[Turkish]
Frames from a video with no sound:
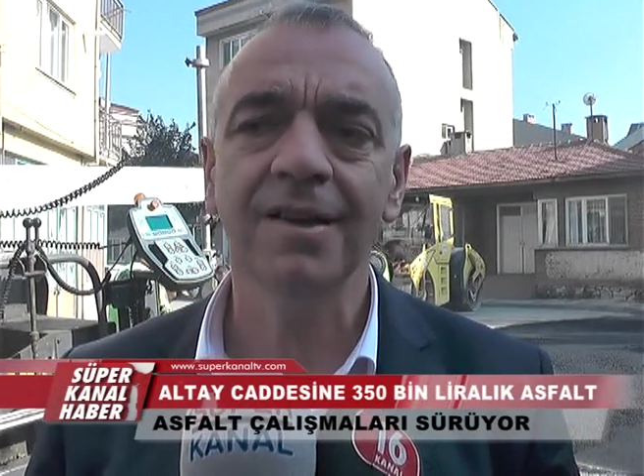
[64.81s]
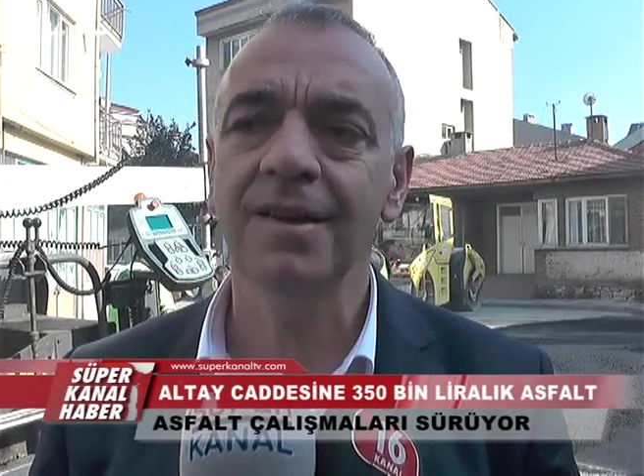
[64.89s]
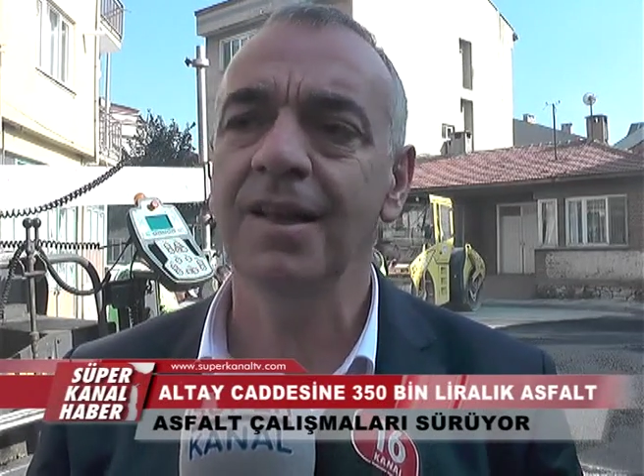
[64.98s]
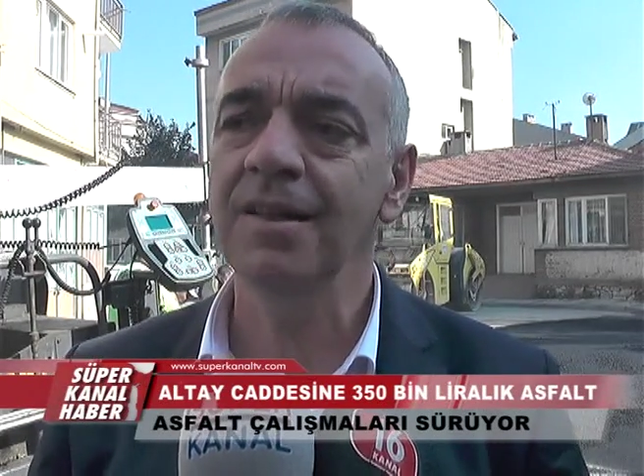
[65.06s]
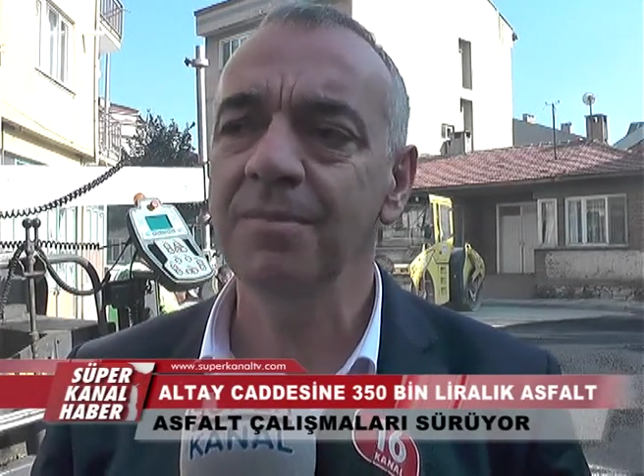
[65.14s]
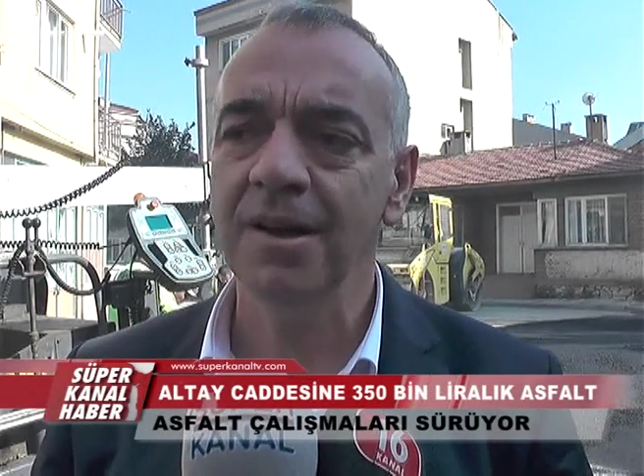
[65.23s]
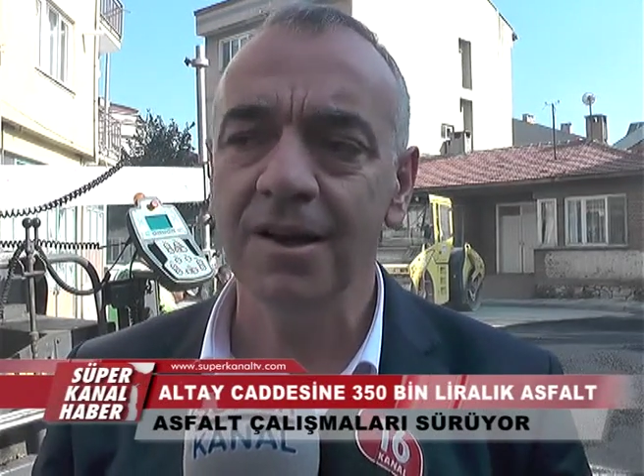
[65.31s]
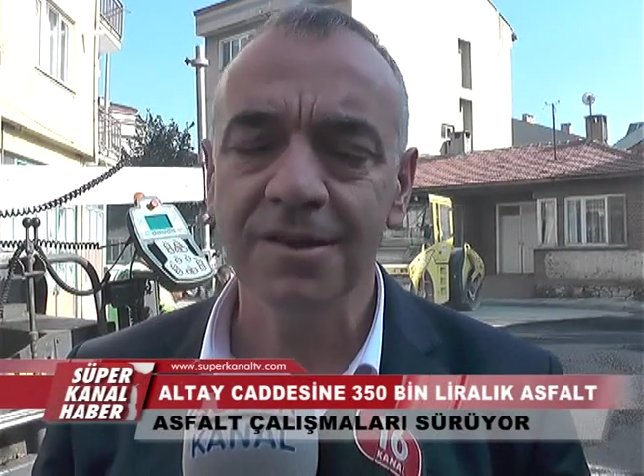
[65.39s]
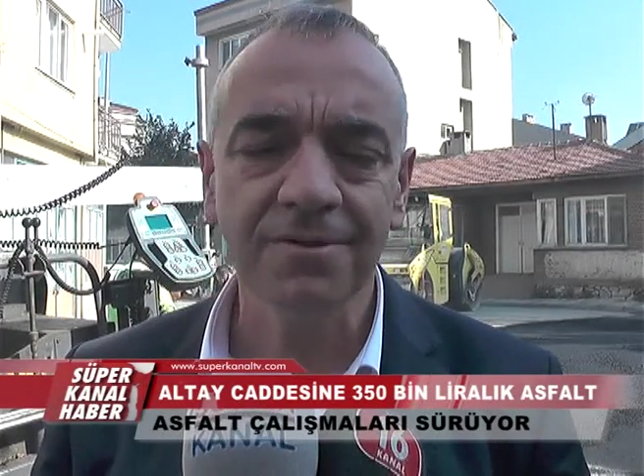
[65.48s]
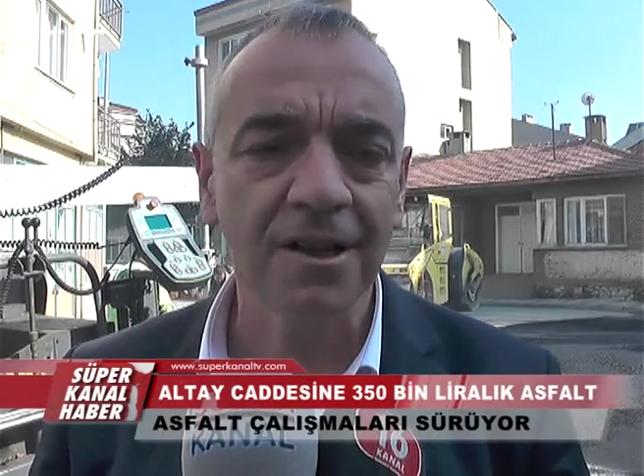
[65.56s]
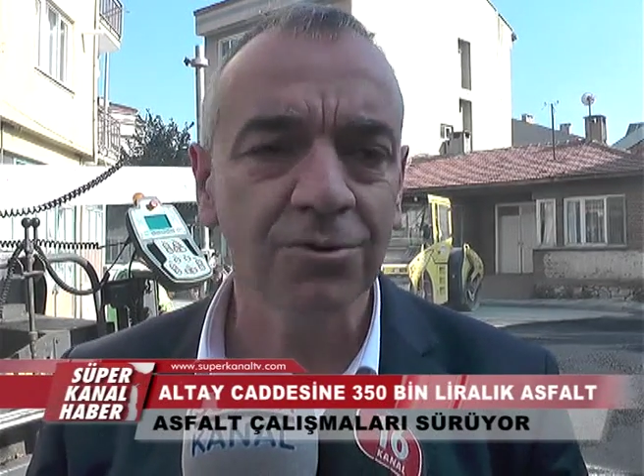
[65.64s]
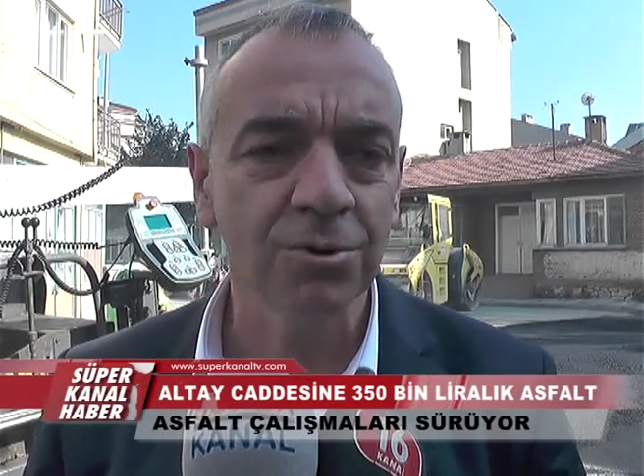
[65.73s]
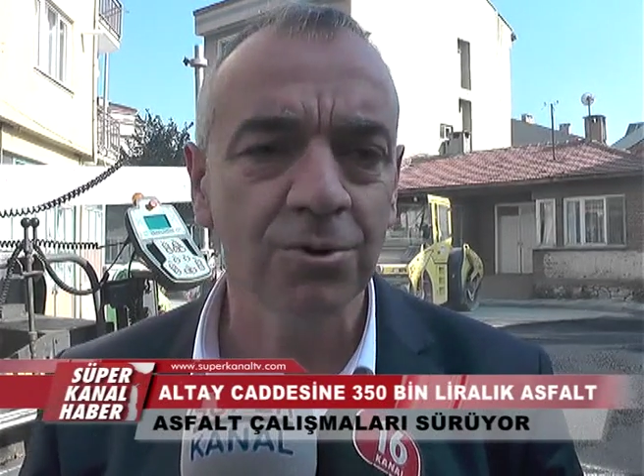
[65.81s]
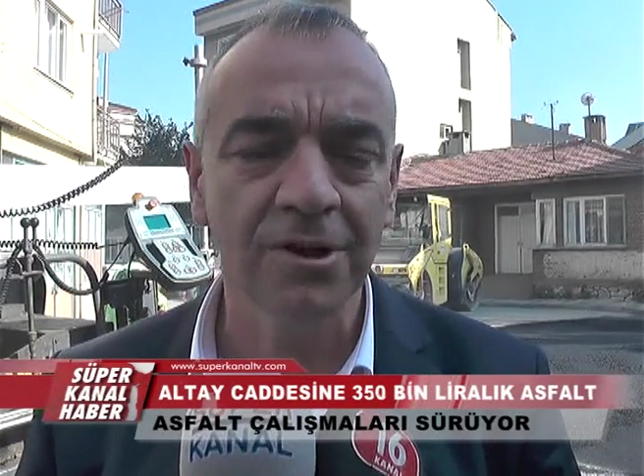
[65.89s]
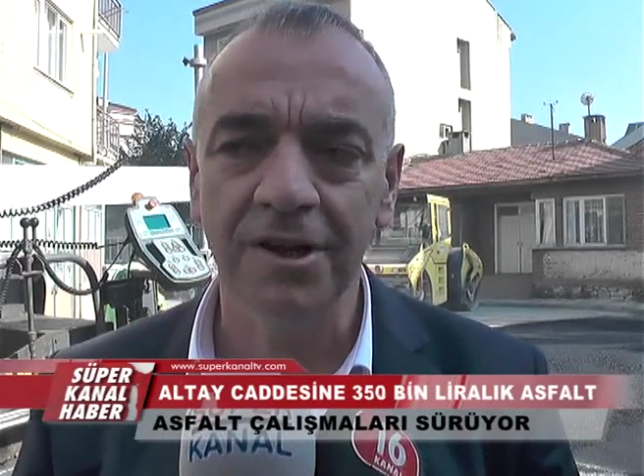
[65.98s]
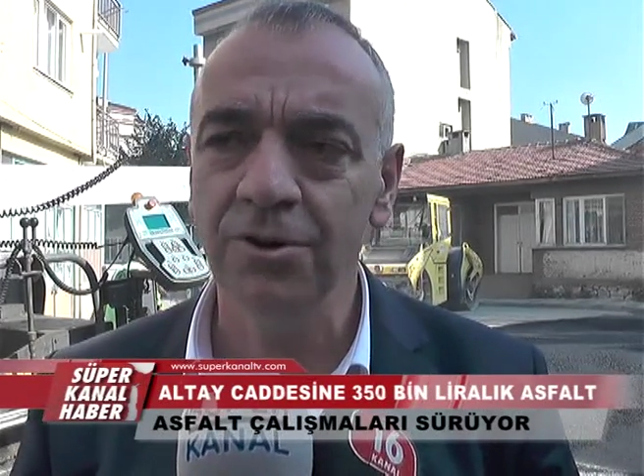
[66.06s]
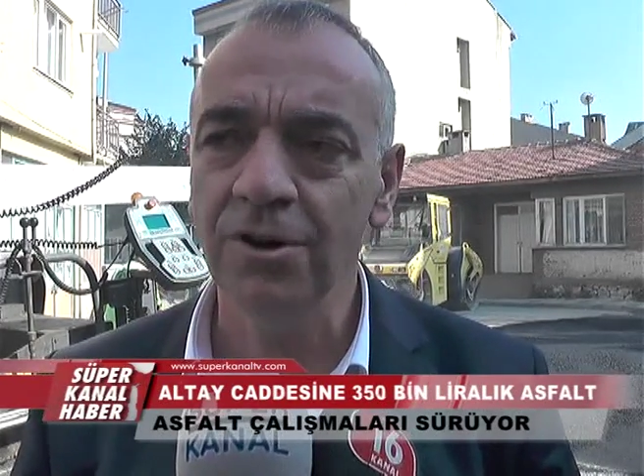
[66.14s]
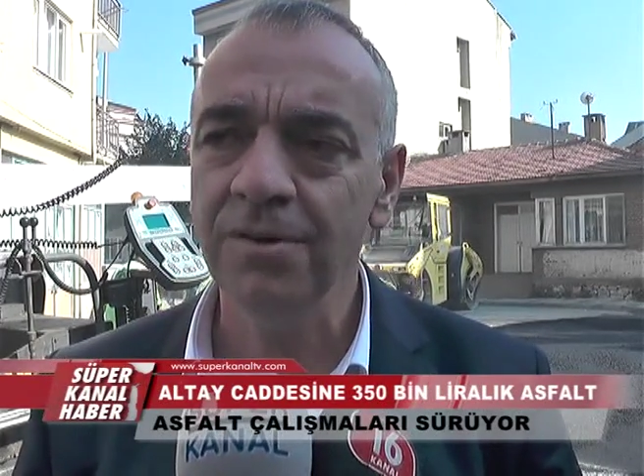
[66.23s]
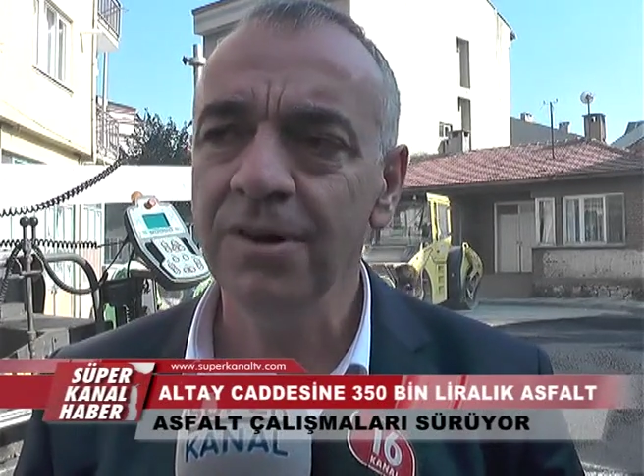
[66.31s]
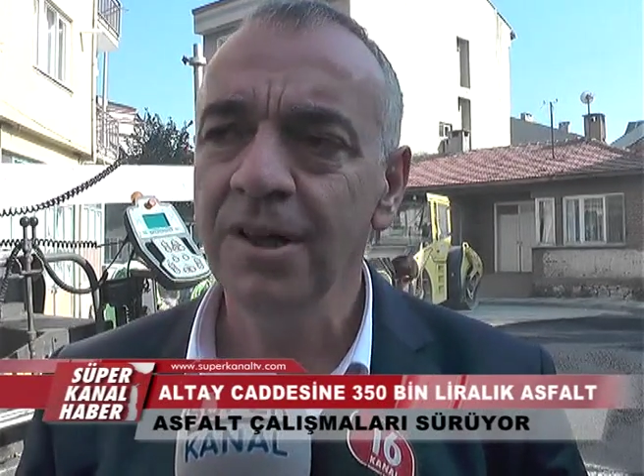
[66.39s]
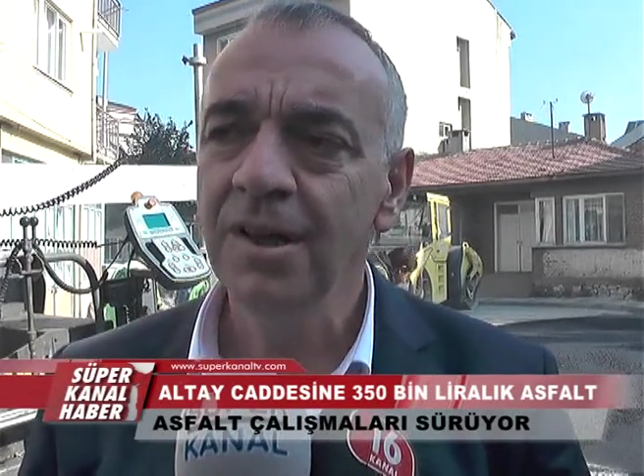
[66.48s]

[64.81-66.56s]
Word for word: yeni bir asfalt uygulanıyor.